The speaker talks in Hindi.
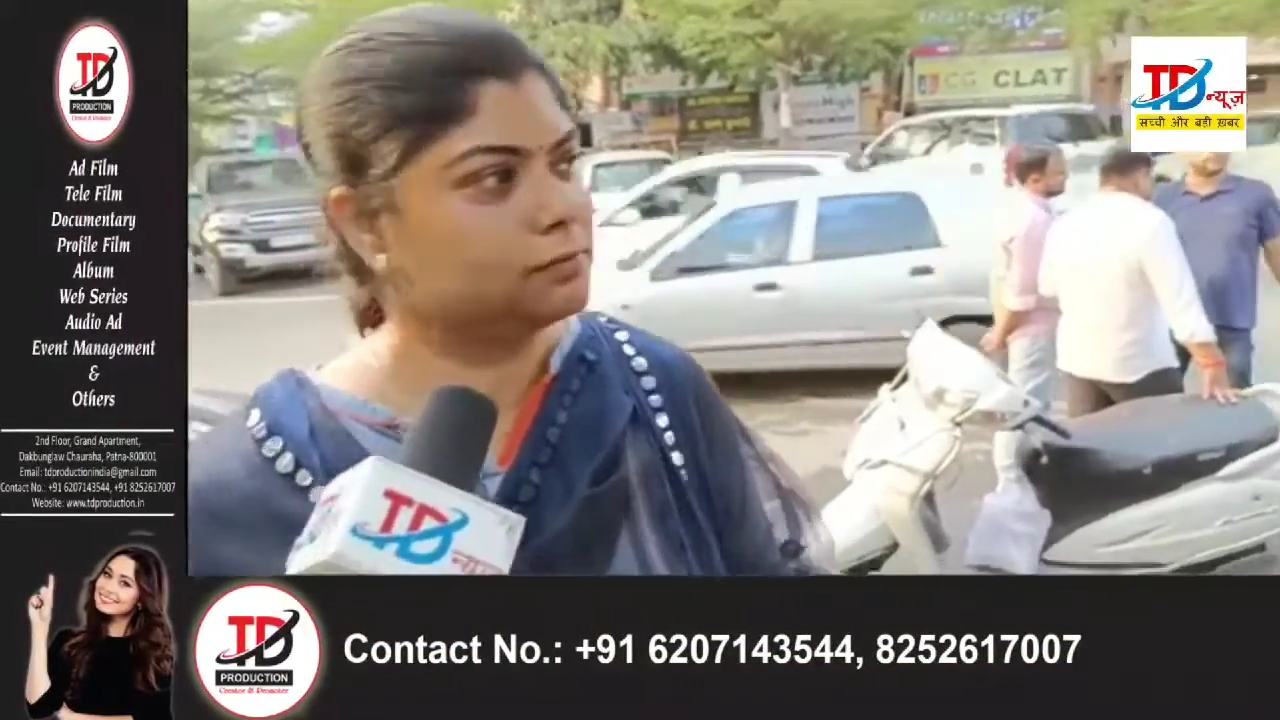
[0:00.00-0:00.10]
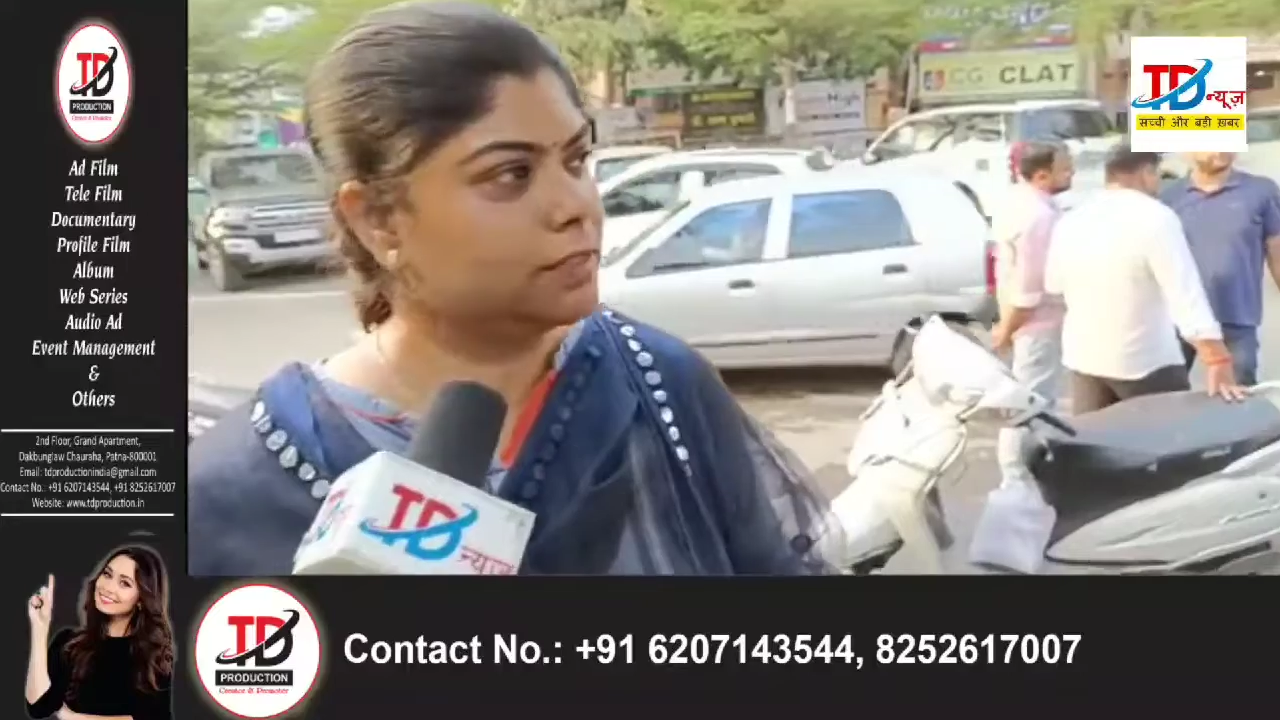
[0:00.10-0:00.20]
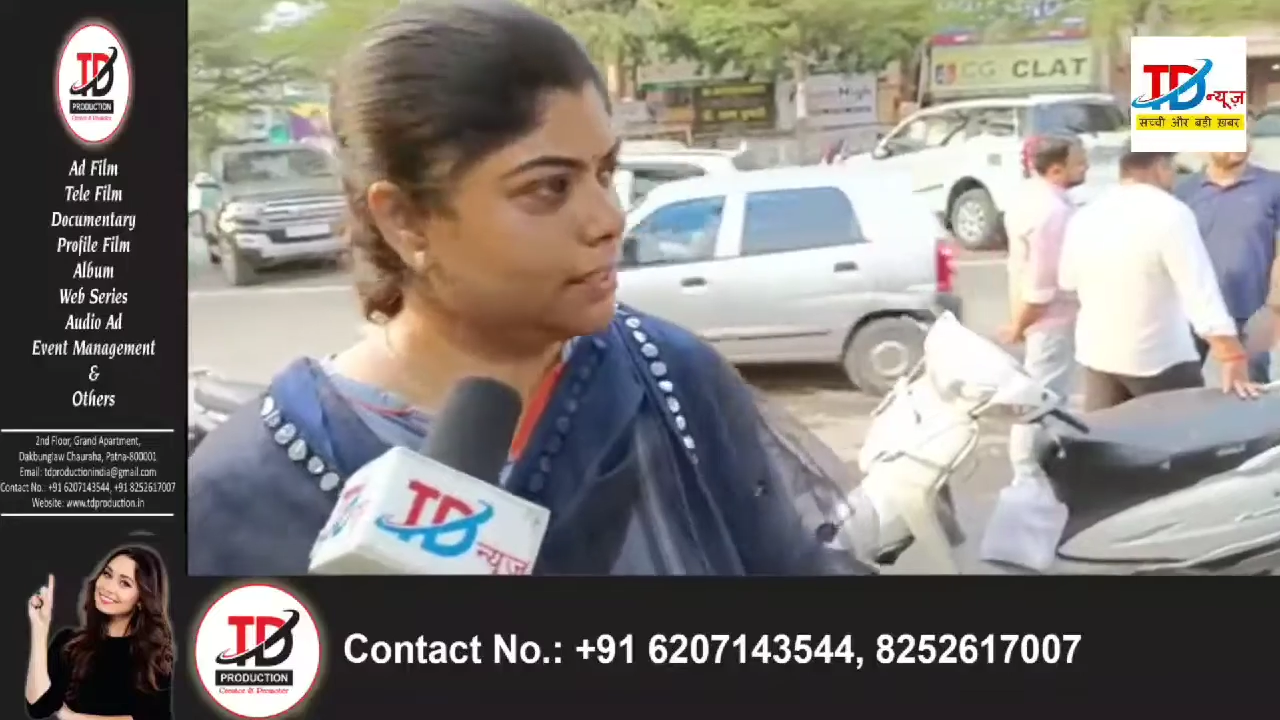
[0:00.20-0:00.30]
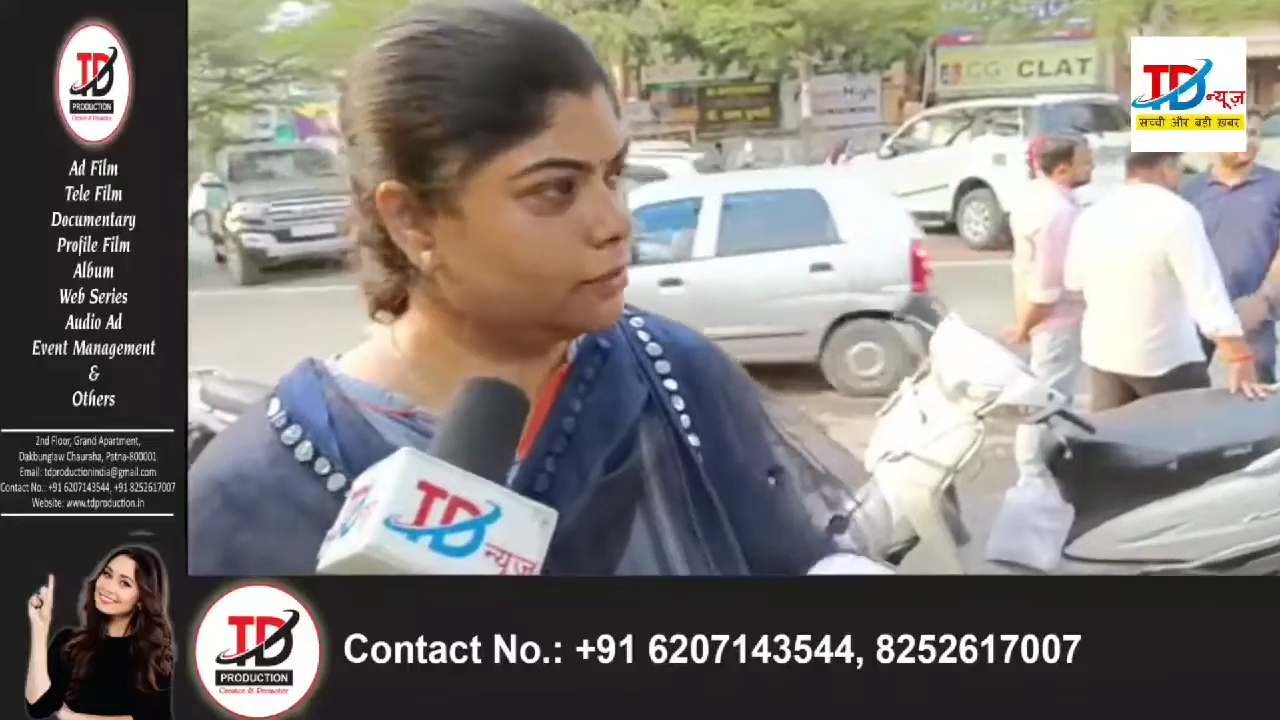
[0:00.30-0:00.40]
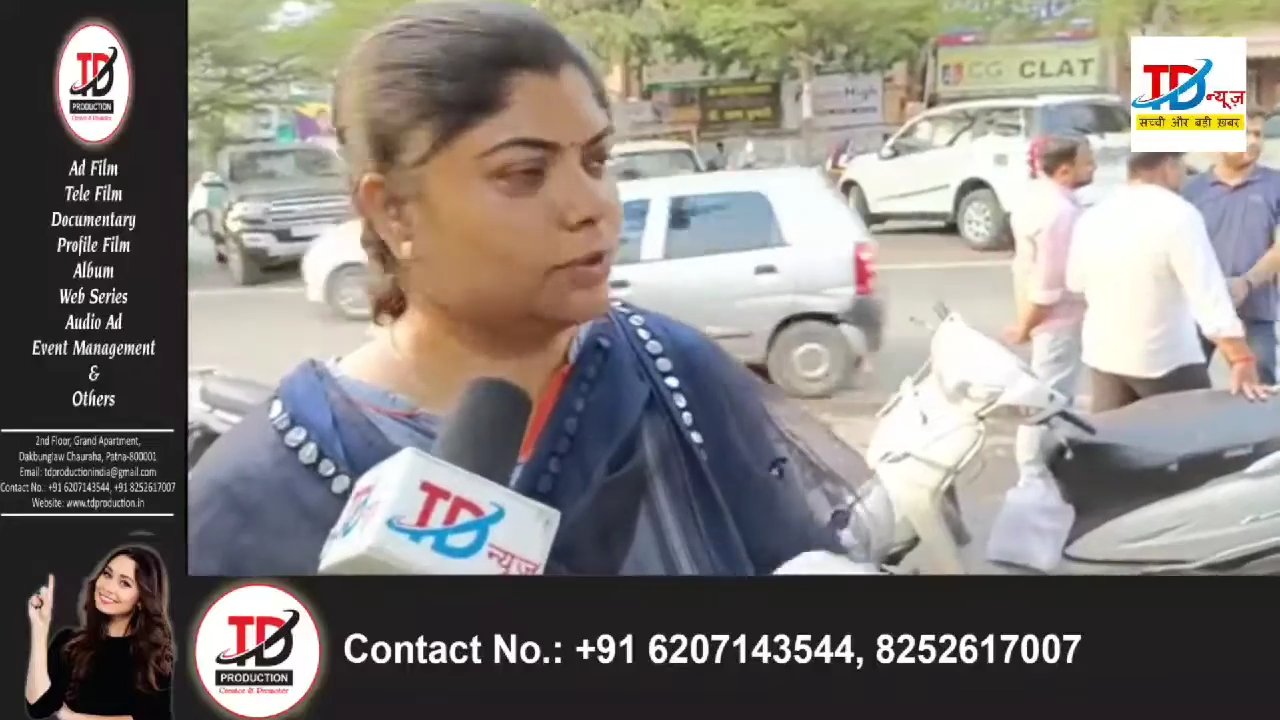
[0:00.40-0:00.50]

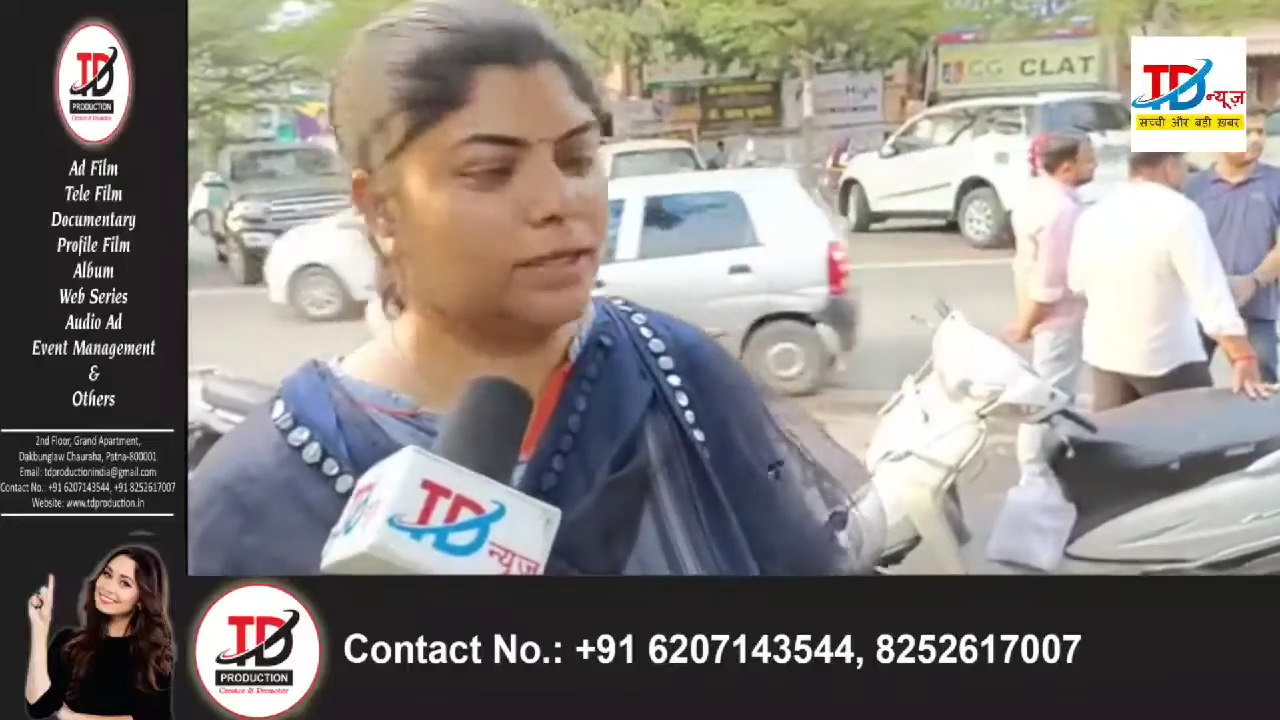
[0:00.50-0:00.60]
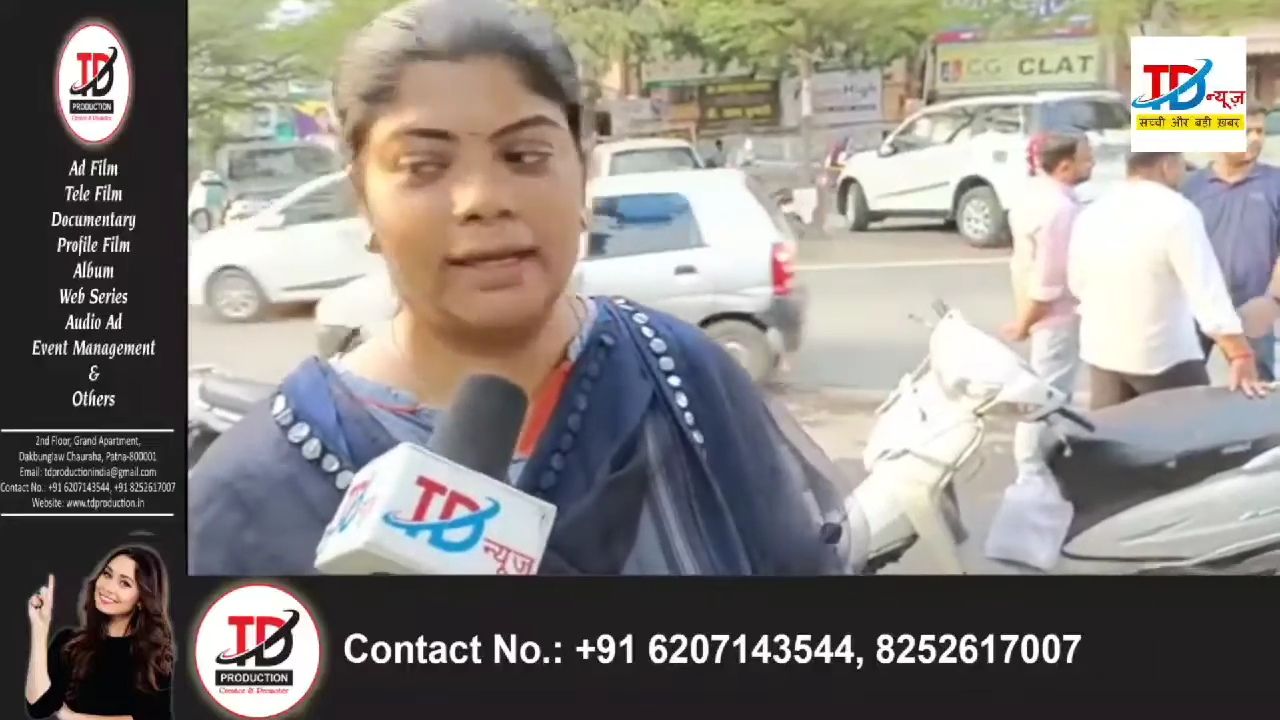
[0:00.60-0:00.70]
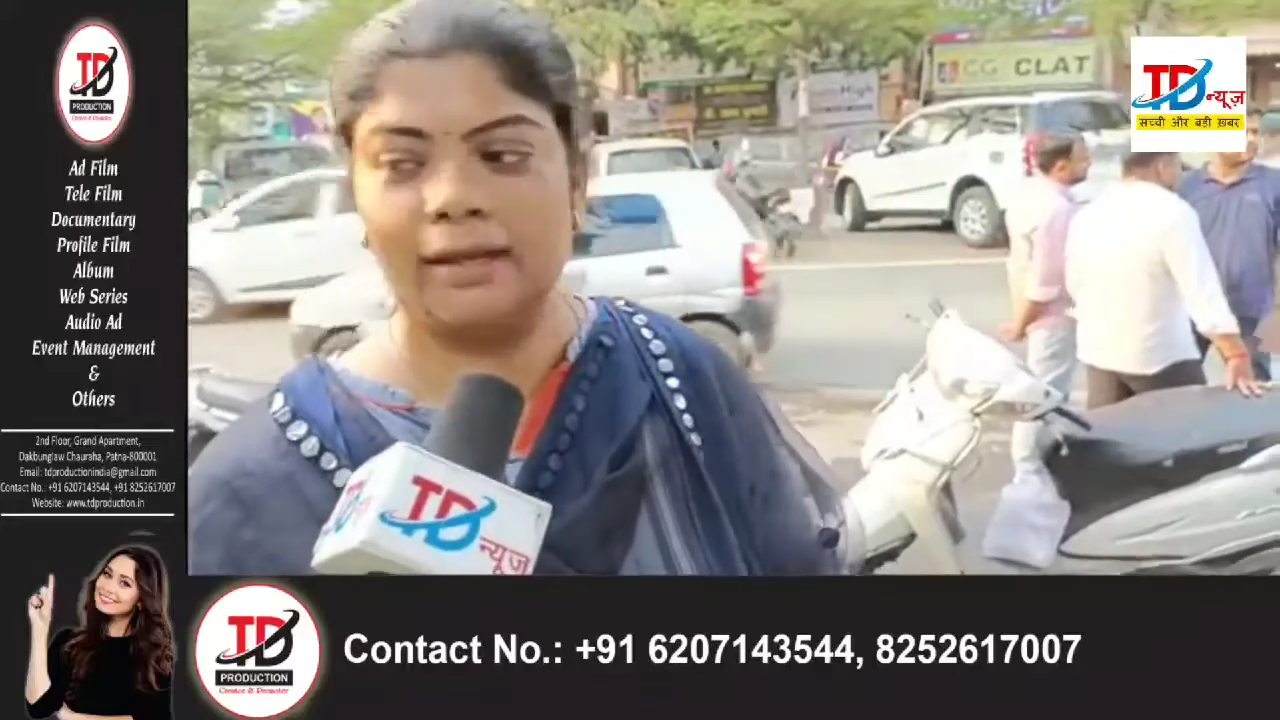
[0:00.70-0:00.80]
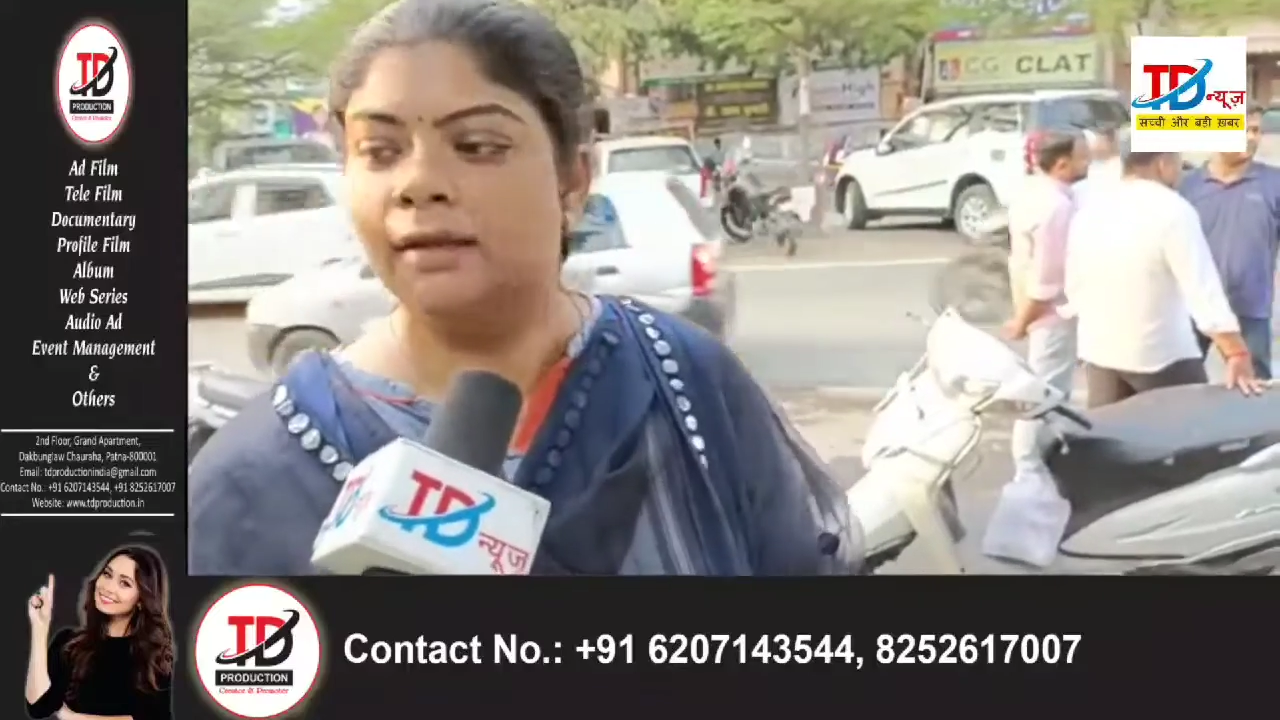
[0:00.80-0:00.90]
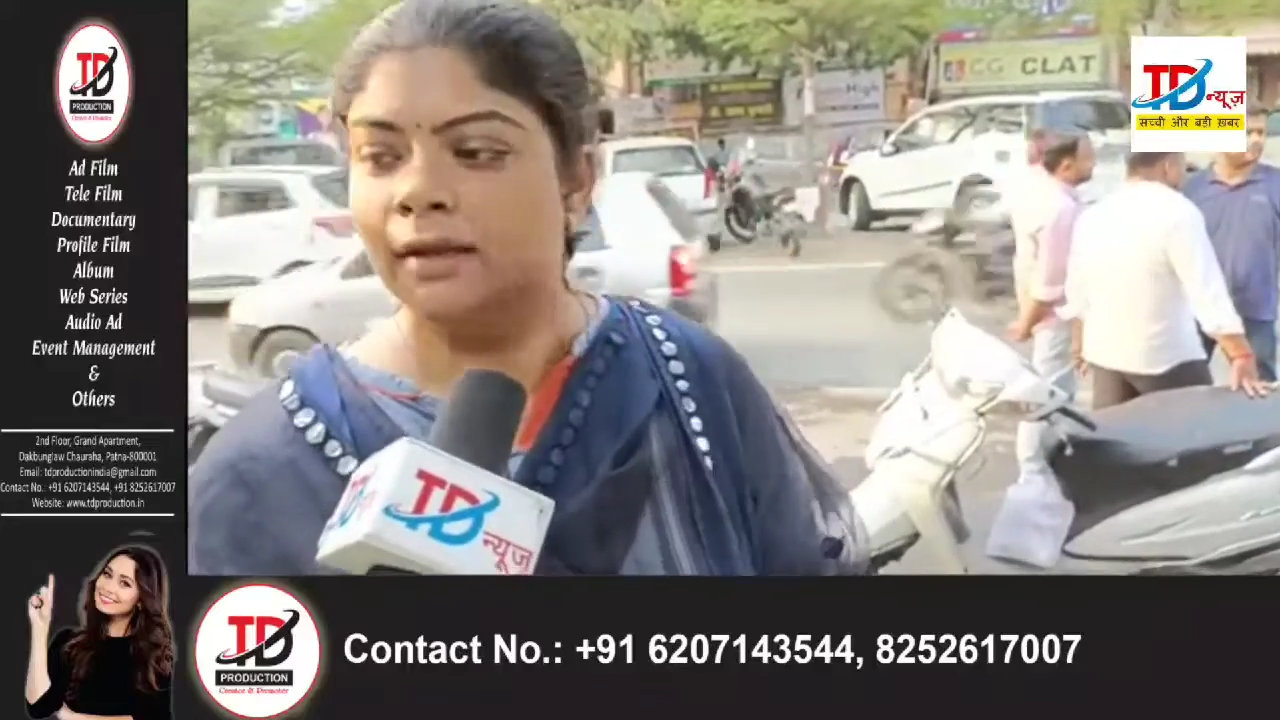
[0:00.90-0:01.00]
यही रोड है